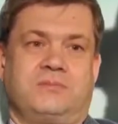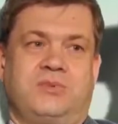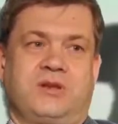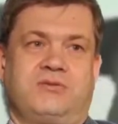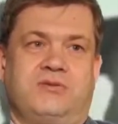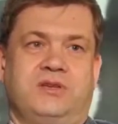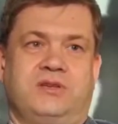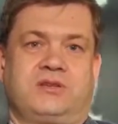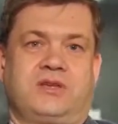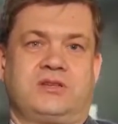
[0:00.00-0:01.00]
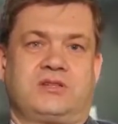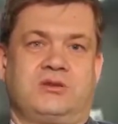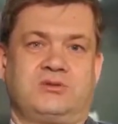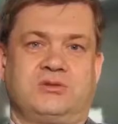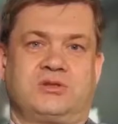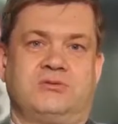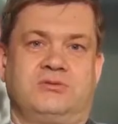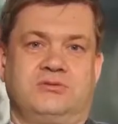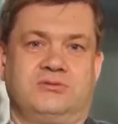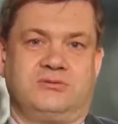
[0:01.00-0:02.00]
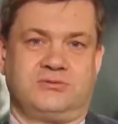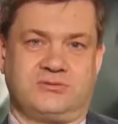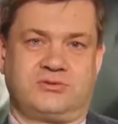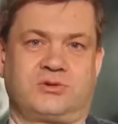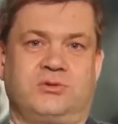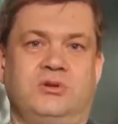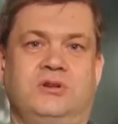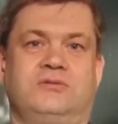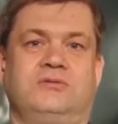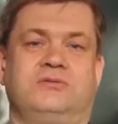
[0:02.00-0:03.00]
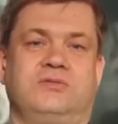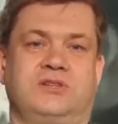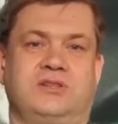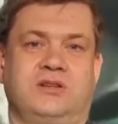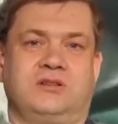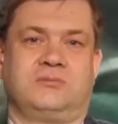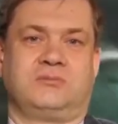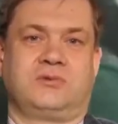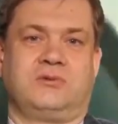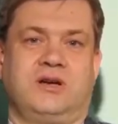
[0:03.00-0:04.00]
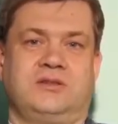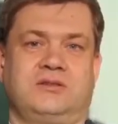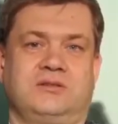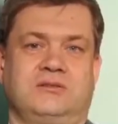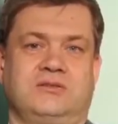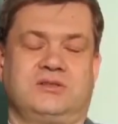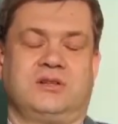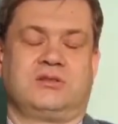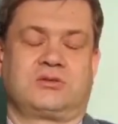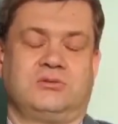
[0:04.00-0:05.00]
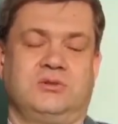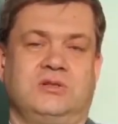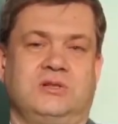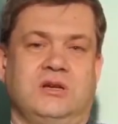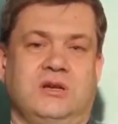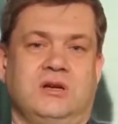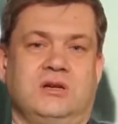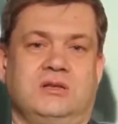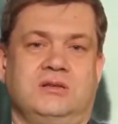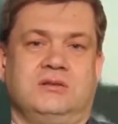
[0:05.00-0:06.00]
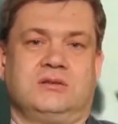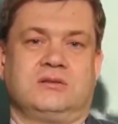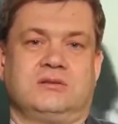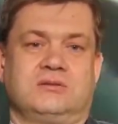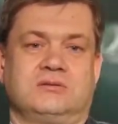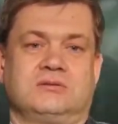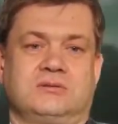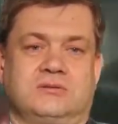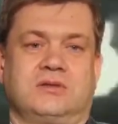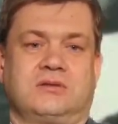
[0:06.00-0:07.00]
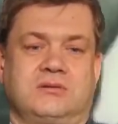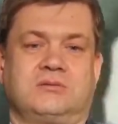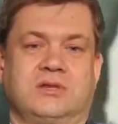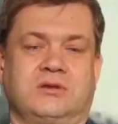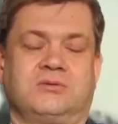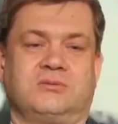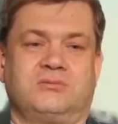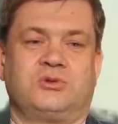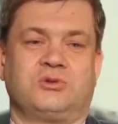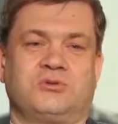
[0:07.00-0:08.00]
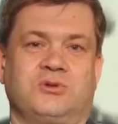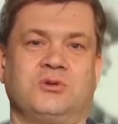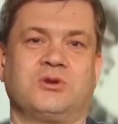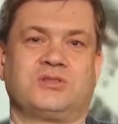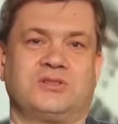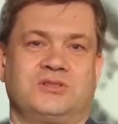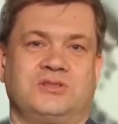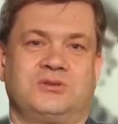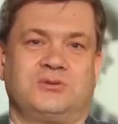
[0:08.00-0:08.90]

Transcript: Впервые это, конечно, я услышал в школе, в начальном классе, в начальной школе. И э, это чувство гордости,